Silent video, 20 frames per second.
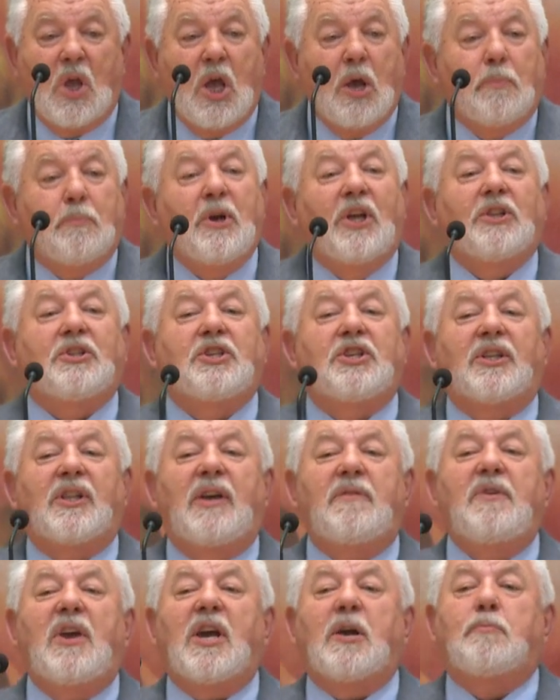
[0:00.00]
Был
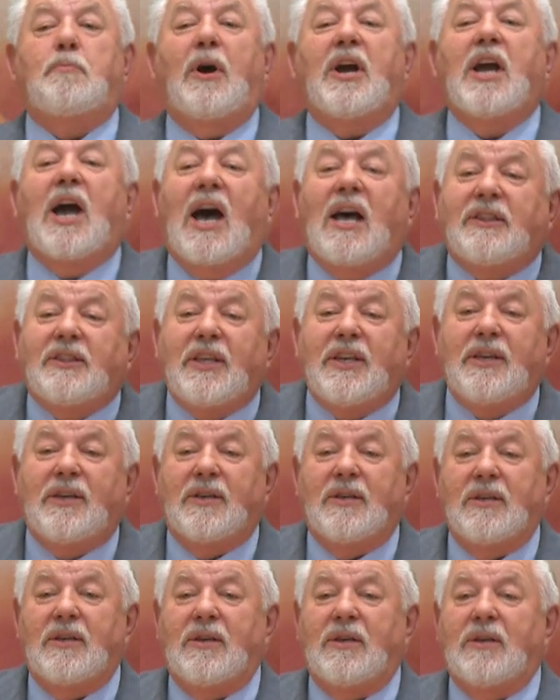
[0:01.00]
человек богатый,
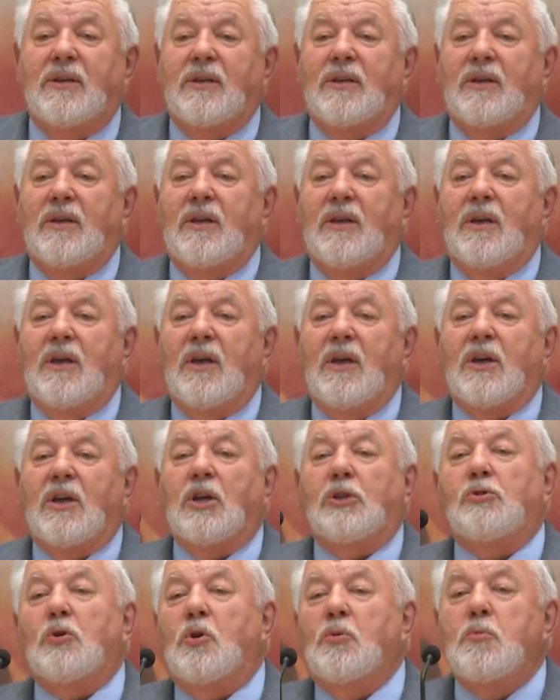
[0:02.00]

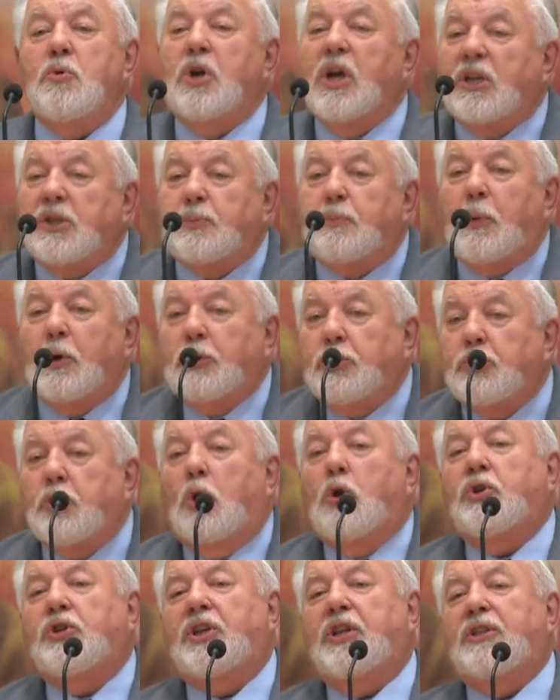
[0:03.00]
которому Господь
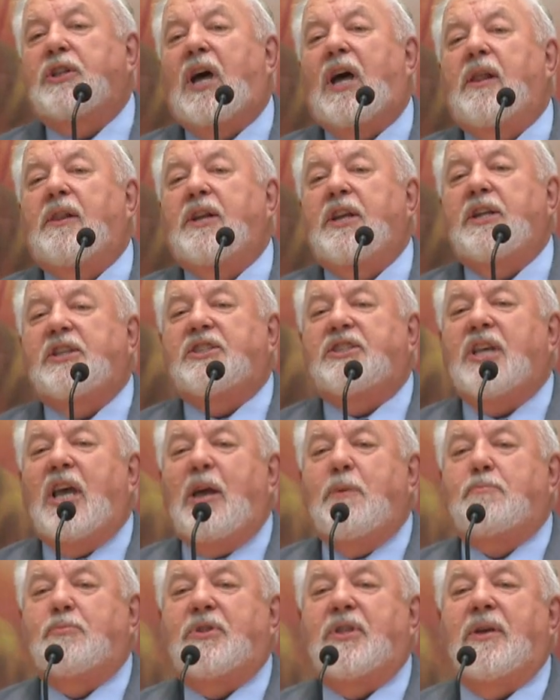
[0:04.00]
тоже дал
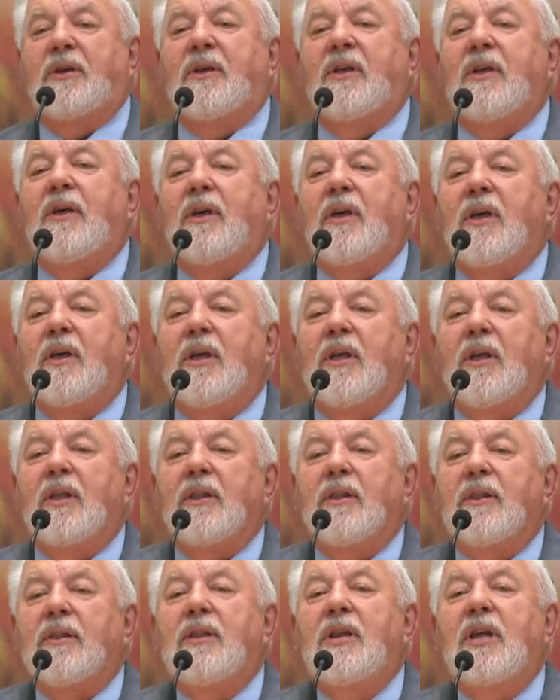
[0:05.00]
рецепт
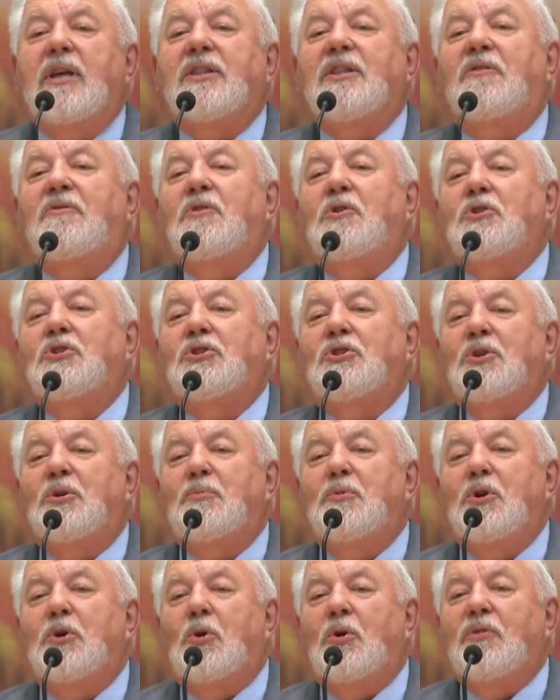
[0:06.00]
для того,
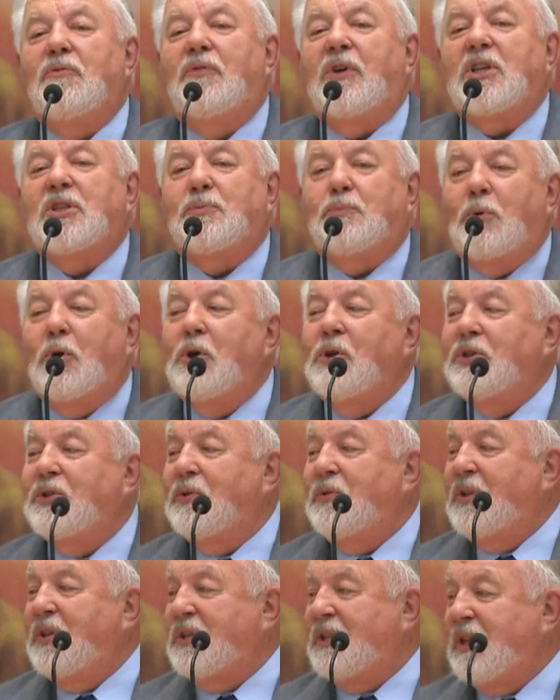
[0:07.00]
чтобы он
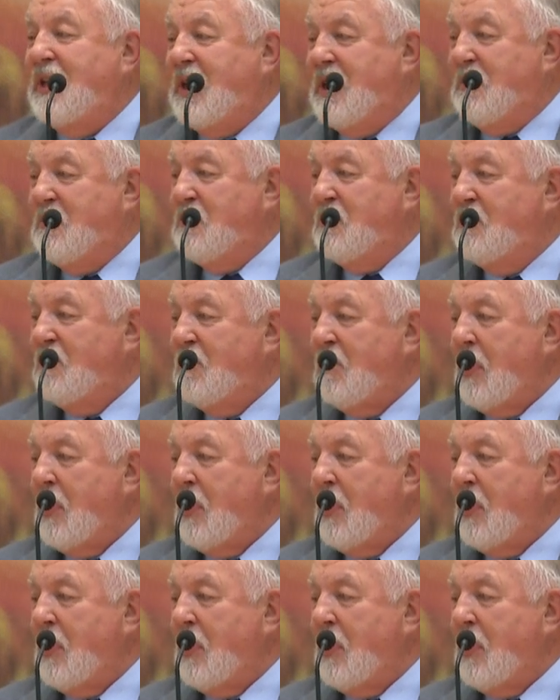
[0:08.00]
воспользовался им –